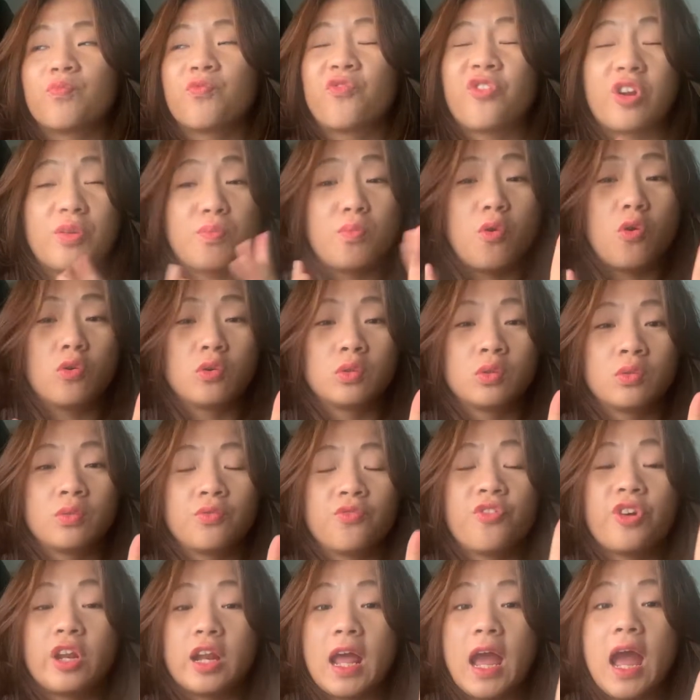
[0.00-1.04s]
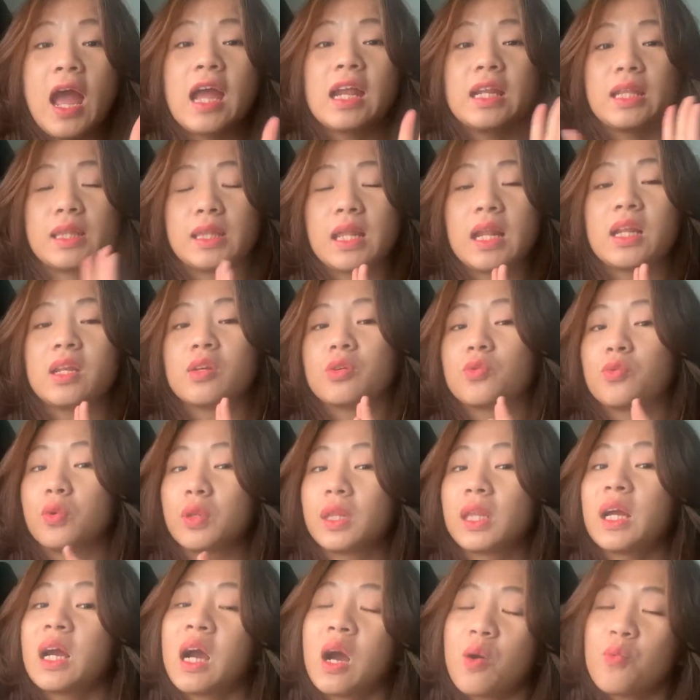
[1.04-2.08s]
phần 1, phần 2 thì sẽ là những cuốn
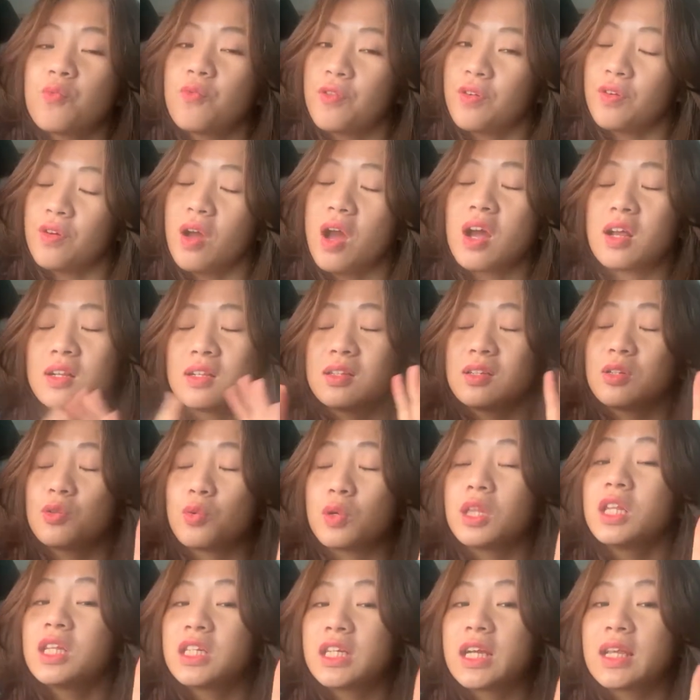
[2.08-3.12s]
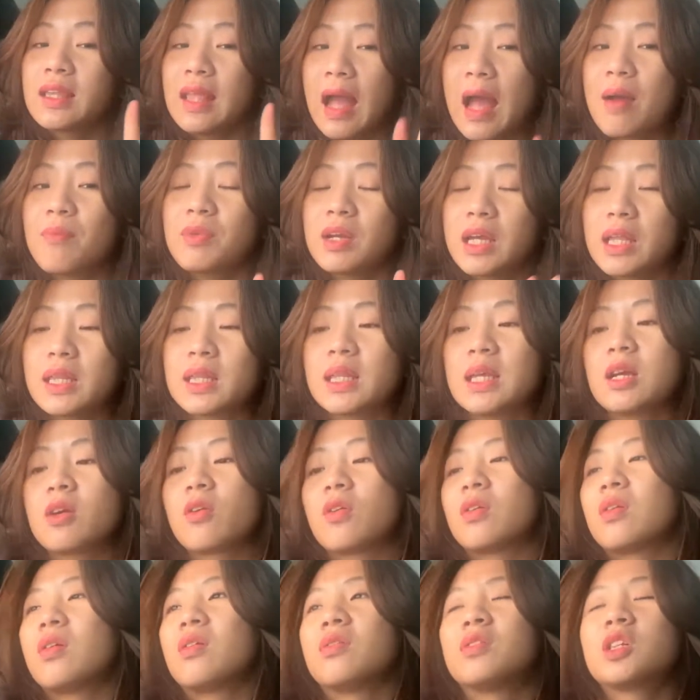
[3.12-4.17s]
sách không à, những cuốn sách trinh thám kinh dị
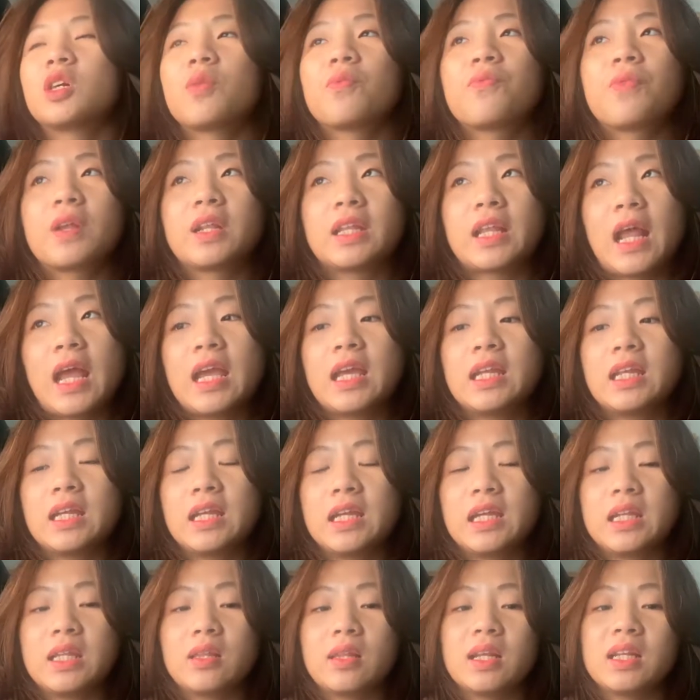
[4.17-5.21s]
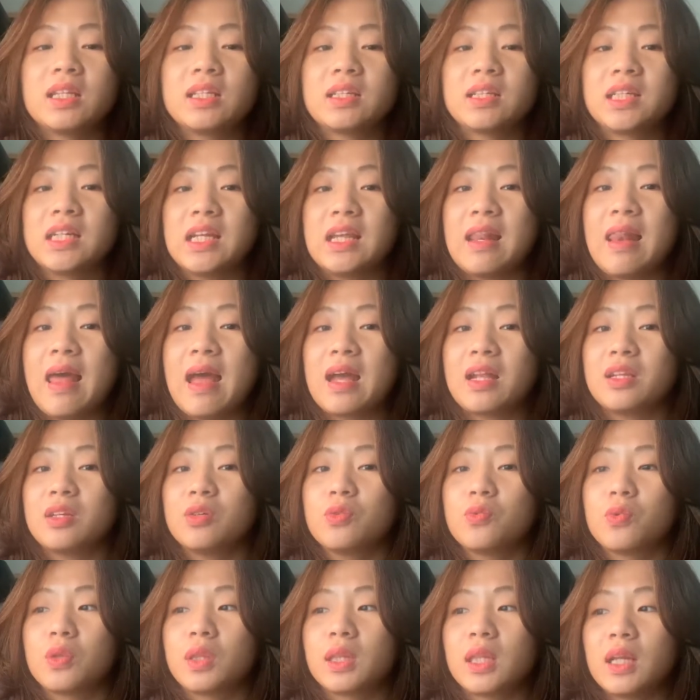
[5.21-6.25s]
còn ở trong phần này thì sẽ chỉ là
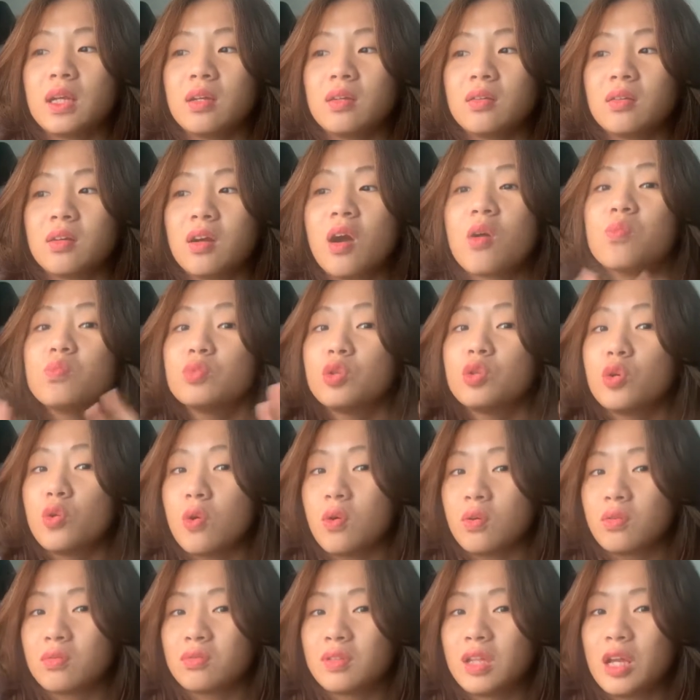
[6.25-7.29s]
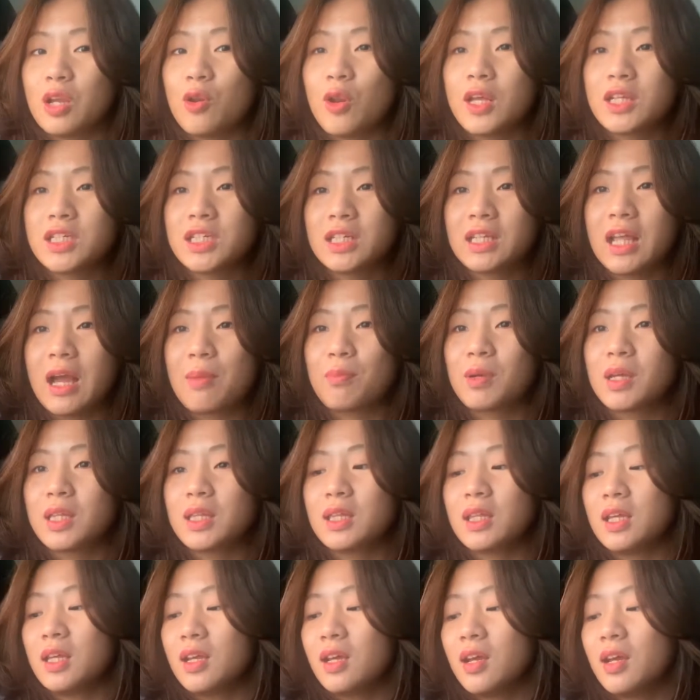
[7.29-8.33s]
những cuốn sách không thuộc thể loại trinh thám kinh
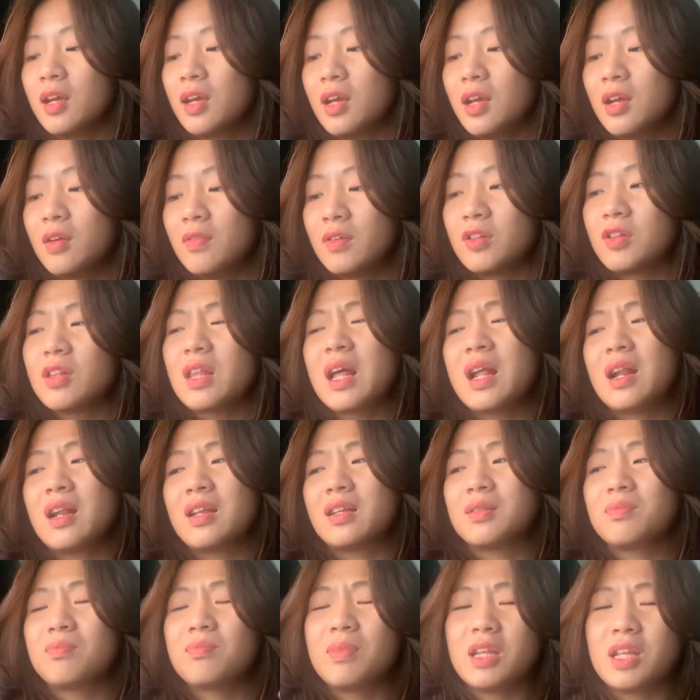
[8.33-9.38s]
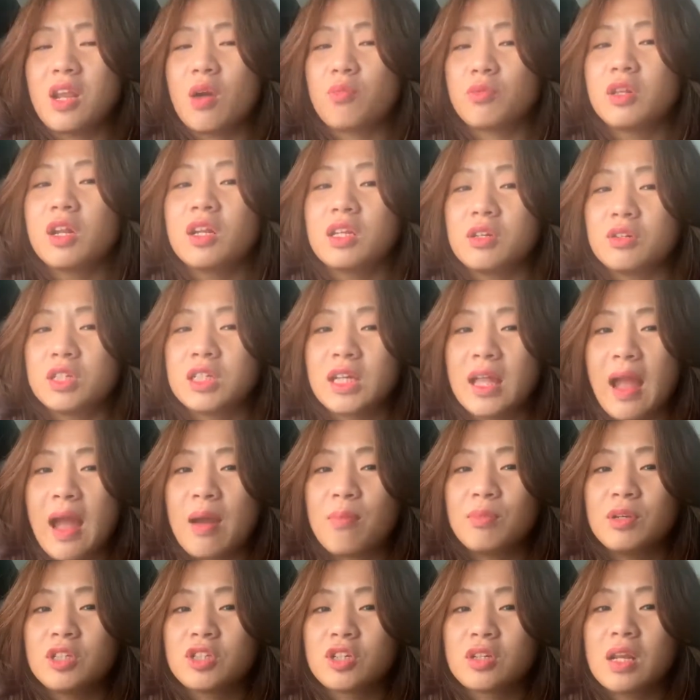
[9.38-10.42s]
dị. Vì rõ ràng là mình đọc rất là nhiều trinh
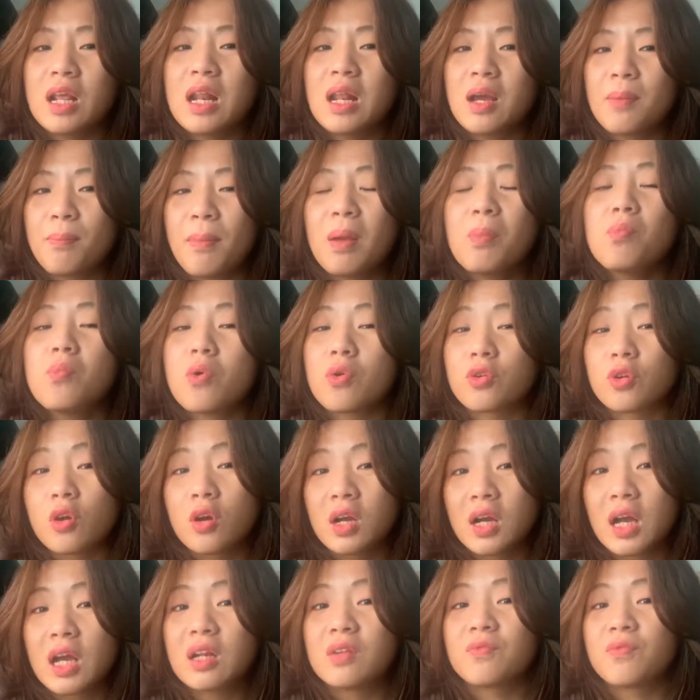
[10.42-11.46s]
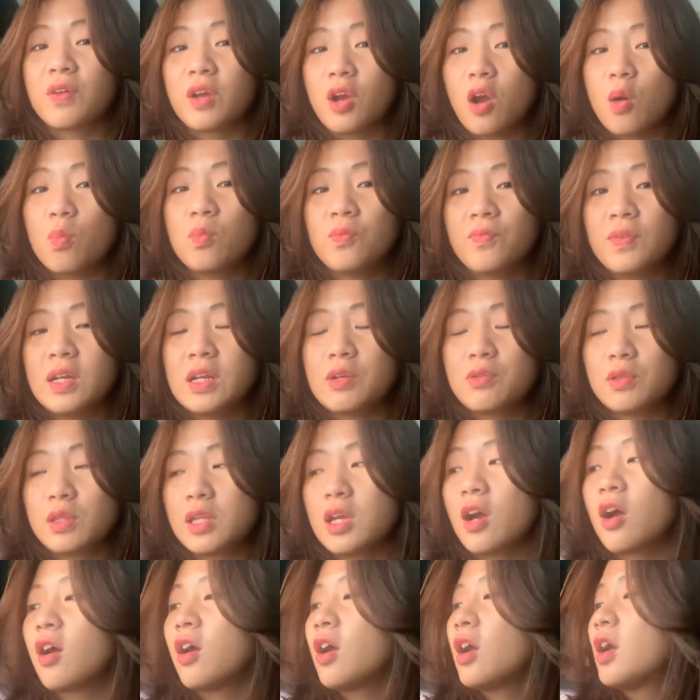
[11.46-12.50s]
thám ấy, cho nên là bắt buộc nó cần phải có một video
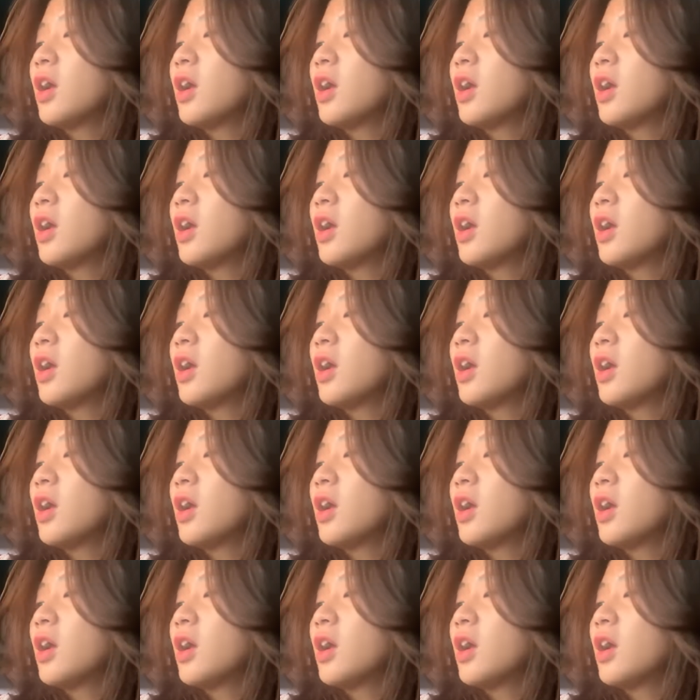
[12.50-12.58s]
riêng.